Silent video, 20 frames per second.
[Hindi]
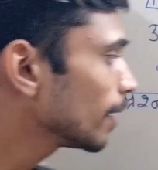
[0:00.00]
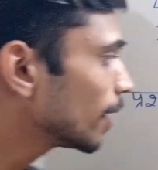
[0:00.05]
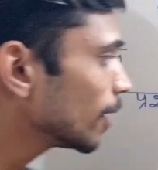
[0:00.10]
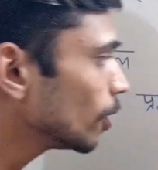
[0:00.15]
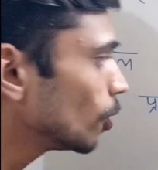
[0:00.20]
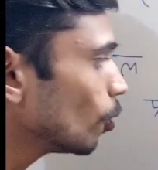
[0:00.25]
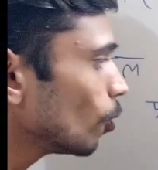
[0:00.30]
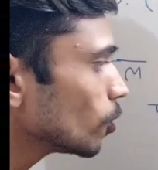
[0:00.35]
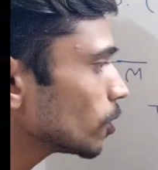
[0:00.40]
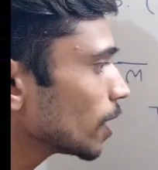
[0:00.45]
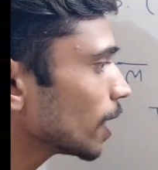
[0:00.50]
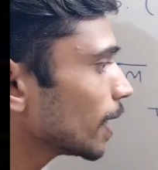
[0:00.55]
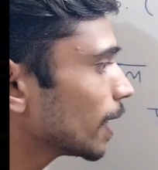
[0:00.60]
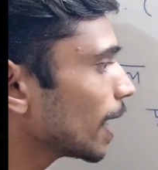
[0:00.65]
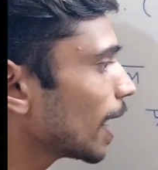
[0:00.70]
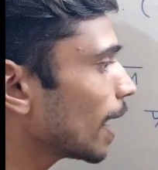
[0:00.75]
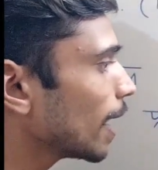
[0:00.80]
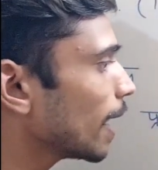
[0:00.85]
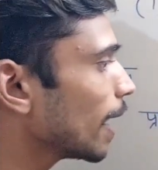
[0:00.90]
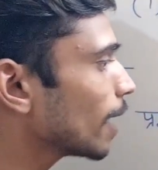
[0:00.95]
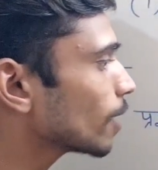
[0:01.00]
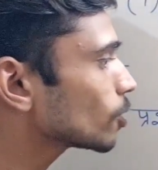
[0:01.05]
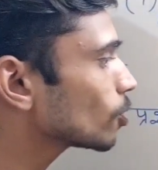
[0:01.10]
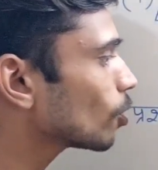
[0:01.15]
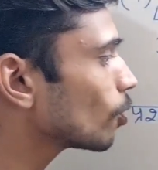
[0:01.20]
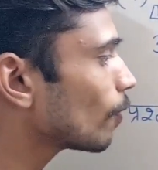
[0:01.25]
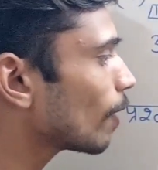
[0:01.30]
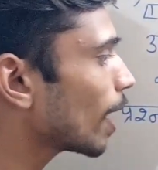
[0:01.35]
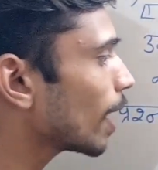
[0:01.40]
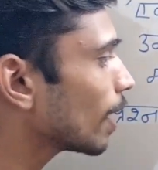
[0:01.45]
कि दो संख्याएं एक्स
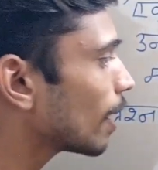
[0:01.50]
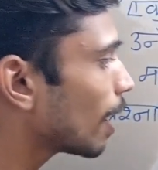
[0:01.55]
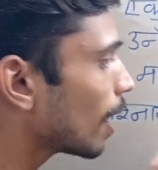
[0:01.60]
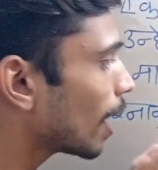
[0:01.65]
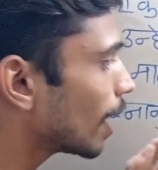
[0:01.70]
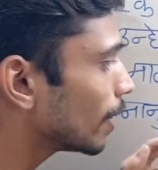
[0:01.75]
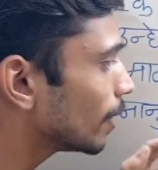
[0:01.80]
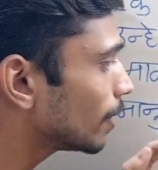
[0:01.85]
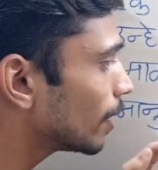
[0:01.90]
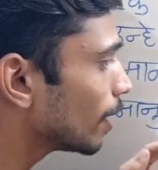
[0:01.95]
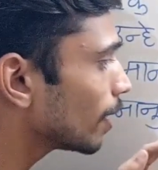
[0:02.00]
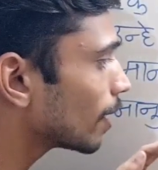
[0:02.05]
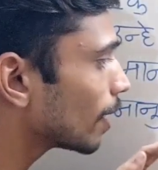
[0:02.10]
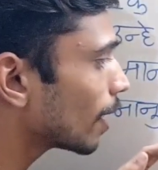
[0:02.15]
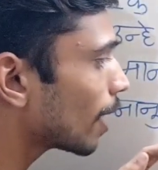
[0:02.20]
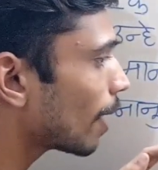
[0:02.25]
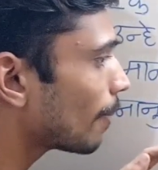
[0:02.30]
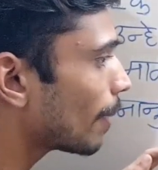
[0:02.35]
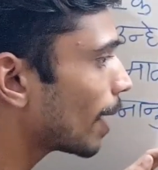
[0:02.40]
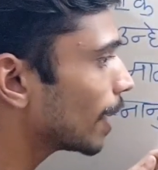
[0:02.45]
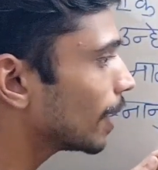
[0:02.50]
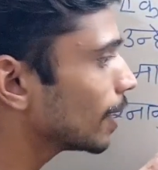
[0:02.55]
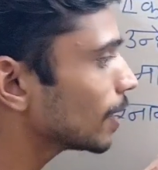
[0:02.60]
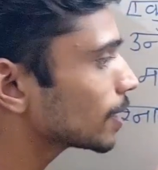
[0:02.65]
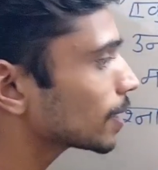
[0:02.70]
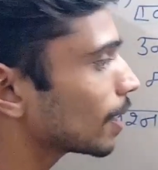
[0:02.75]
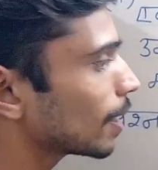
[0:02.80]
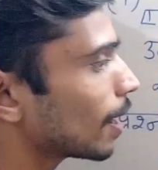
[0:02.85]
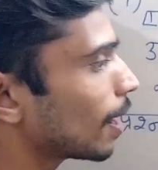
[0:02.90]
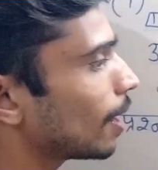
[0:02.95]
और वाई का अंतर करा
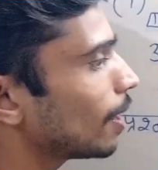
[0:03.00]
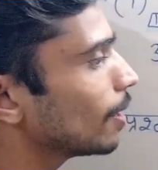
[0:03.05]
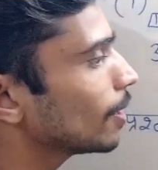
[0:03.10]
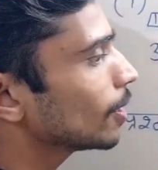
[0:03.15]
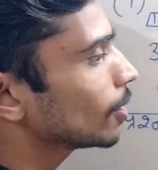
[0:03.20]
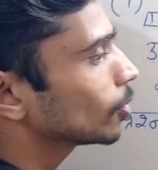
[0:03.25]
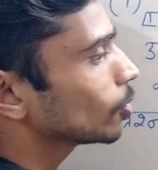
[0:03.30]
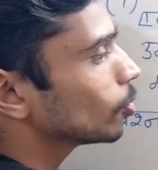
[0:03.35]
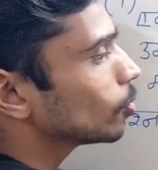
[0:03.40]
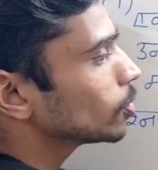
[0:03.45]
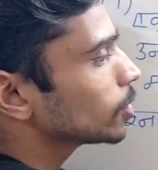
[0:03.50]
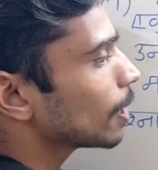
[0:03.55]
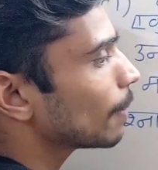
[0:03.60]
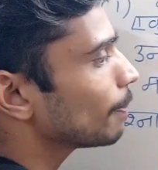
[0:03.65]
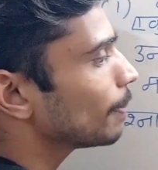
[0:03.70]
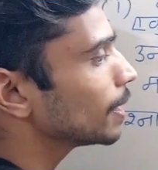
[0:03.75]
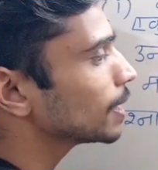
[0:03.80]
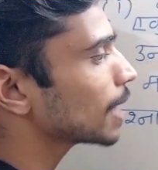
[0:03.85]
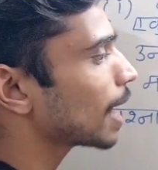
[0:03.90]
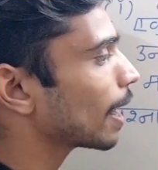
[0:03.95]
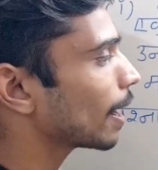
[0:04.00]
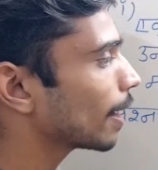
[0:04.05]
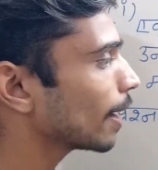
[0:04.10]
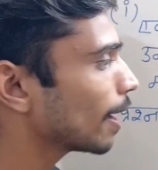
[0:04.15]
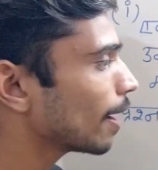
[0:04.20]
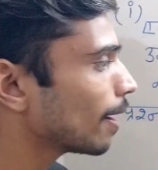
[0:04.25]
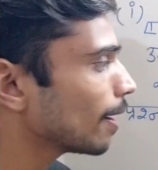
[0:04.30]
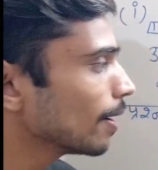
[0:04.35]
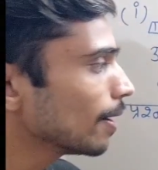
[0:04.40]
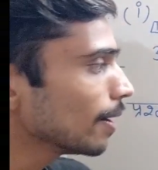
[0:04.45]
माइनस करा तो 26 आ
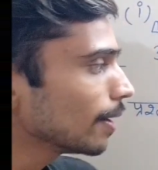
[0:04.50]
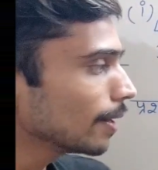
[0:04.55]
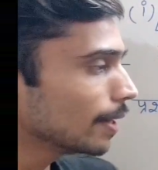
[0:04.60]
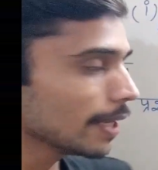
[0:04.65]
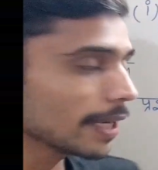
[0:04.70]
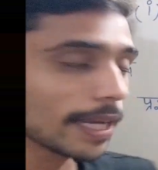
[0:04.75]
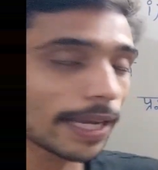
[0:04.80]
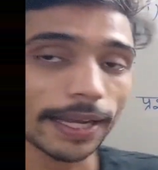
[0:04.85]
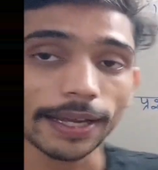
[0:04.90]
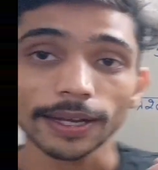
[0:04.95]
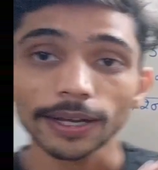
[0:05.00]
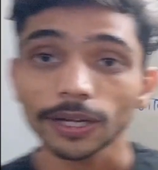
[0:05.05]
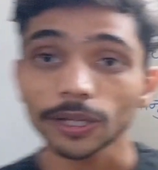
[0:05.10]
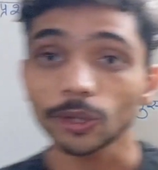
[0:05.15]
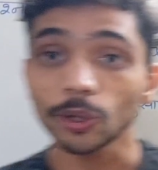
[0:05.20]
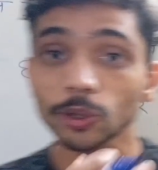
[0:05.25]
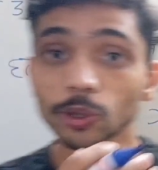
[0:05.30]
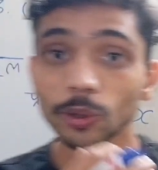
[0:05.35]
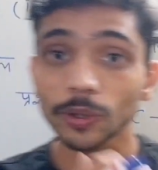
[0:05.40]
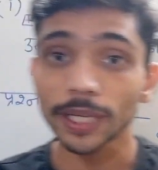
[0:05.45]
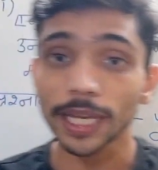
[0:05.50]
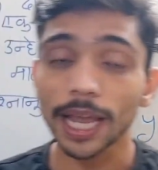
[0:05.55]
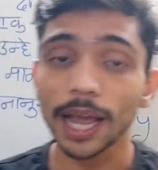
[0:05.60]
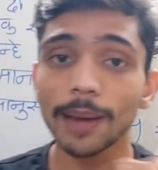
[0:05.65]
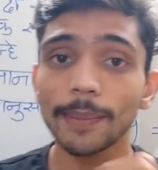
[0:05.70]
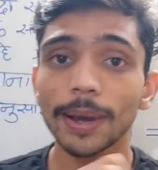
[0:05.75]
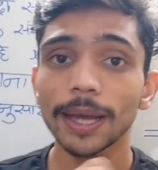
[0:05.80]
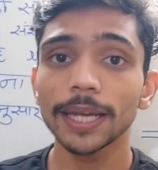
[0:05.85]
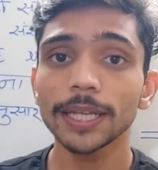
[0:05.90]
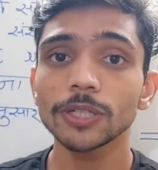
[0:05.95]
गया ठीक है दोस्तों ये
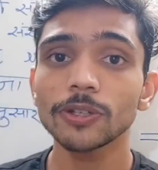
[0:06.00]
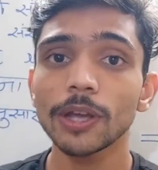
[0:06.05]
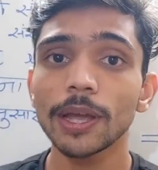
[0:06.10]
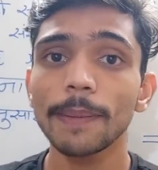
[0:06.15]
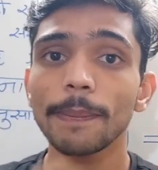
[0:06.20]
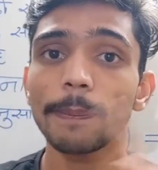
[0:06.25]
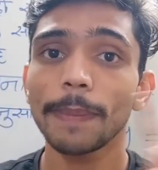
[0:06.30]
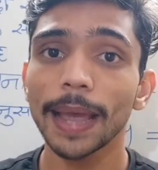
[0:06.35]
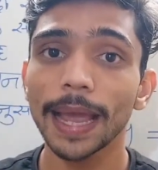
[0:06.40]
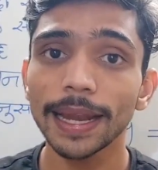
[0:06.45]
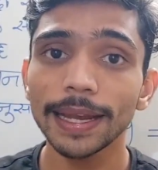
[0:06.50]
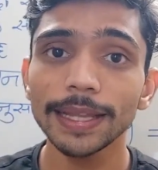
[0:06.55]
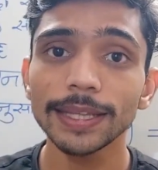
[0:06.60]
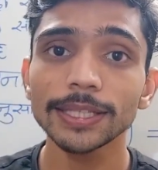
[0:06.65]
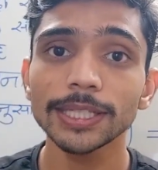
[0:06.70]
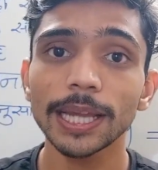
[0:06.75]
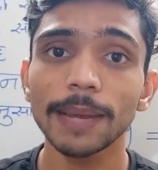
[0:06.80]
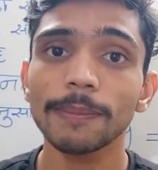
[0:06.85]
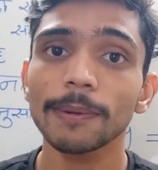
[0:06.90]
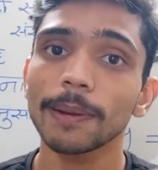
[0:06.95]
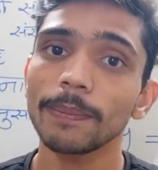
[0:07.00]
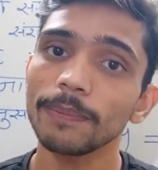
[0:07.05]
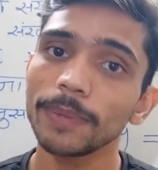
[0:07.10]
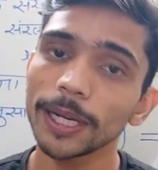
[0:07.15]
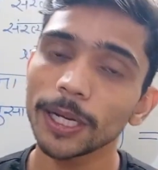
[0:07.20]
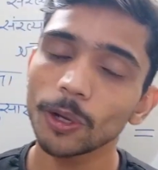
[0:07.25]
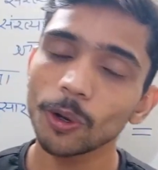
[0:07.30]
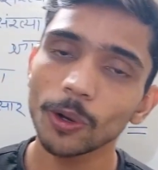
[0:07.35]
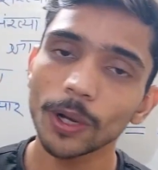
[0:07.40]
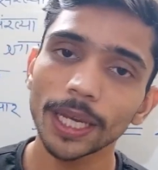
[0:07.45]
हमारी जो है पहली स्टेप
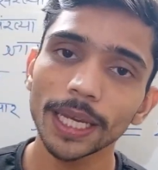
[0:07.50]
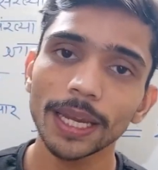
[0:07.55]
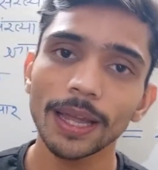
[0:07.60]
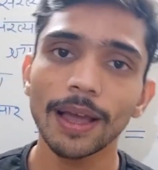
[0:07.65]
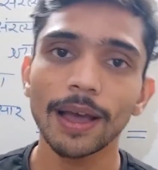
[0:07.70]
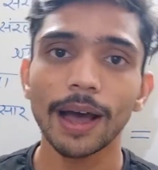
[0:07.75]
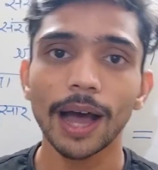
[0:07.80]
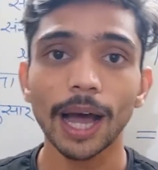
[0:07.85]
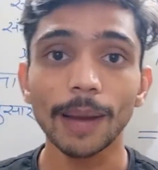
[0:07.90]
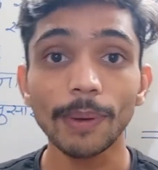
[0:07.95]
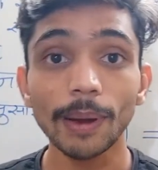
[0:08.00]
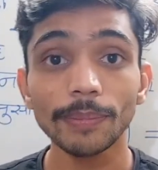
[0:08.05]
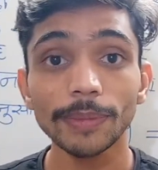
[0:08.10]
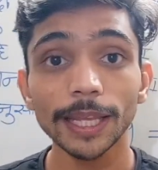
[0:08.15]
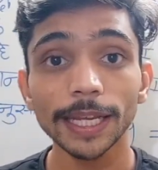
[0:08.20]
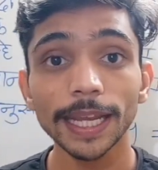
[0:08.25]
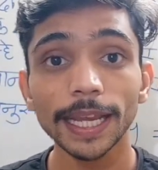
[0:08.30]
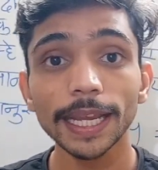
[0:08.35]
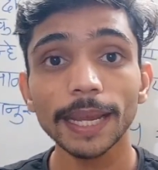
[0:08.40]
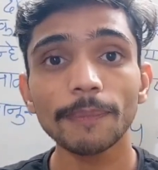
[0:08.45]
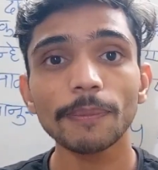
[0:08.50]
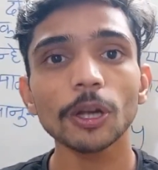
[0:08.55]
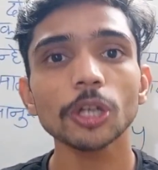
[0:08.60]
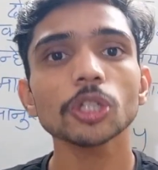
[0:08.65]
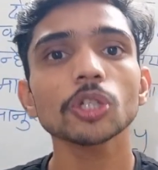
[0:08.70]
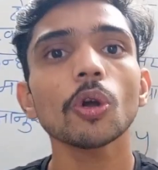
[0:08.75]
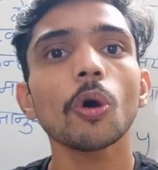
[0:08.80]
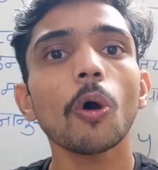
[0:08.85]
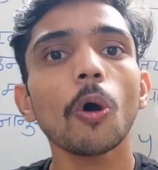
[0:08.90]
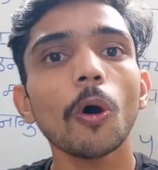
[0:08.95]
कंप्लीट हो गई अब हम देखेंगे
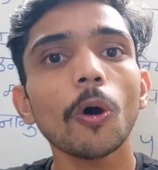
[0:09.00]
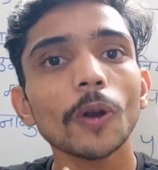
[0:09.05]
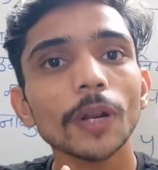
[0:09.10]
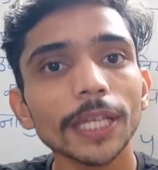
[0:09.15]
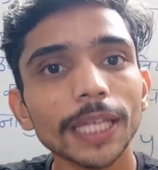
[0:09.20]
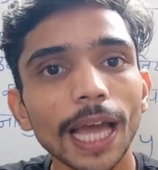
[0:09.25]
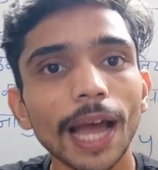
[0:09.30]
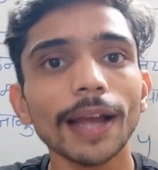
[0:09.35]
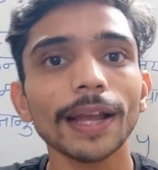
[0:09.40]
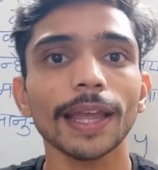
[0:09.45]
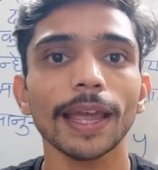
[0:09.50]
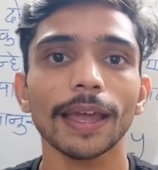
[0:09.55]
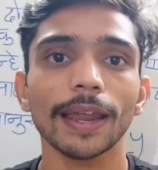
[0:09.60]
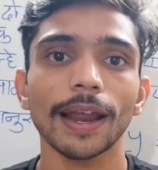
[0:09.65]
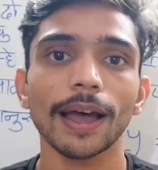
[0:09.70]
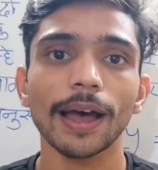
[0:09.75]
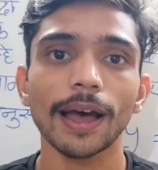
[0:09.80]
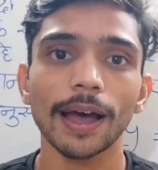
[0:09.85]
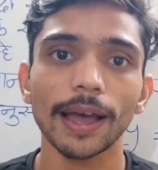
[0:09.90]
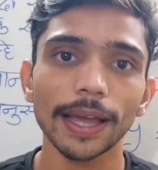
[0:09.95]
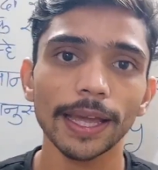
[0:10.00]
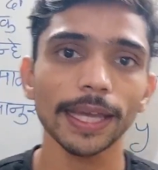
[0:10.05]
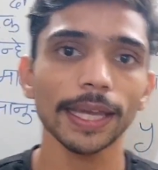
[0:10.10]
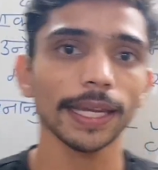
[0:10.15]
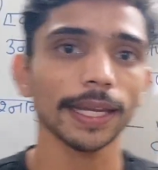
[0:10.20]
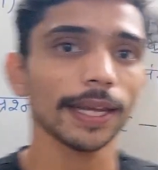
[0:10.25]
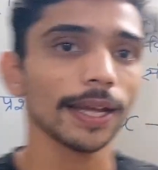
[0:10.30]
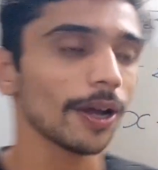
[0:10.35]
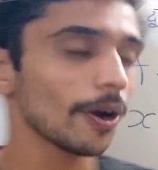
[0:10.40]
प्रश्न और क्या कह रहा है